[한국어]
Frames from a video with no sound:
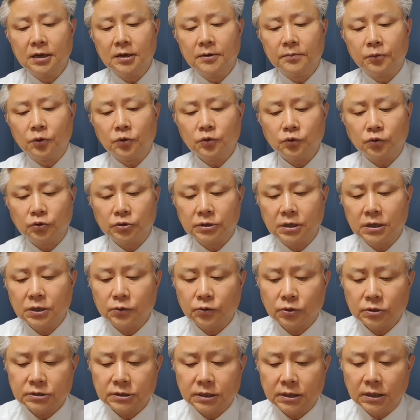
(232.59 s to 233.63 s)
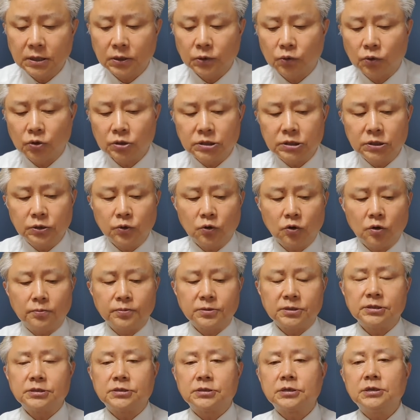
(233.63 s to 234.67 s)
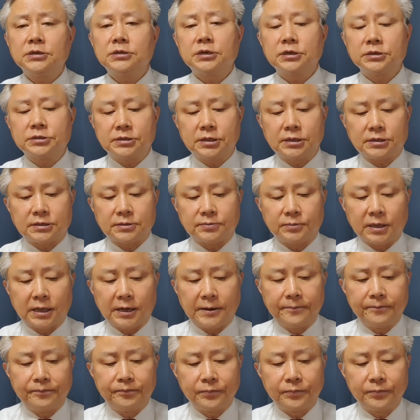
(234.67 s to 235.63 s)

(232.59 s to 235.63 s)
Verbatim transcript: 모두 10곳의 도시농업시설을 설치했습니다.